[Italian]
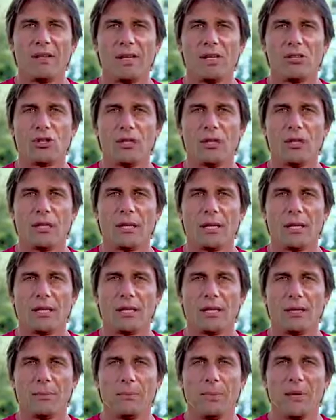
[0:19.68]
the Children
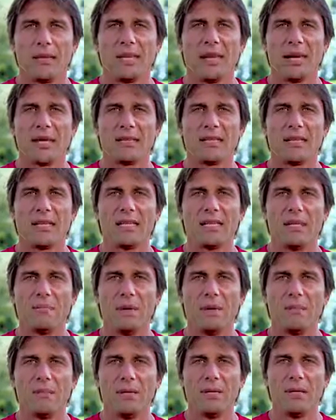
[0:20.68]
per dare a tanti
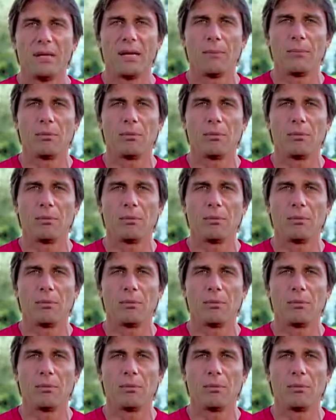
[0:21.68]
bambini la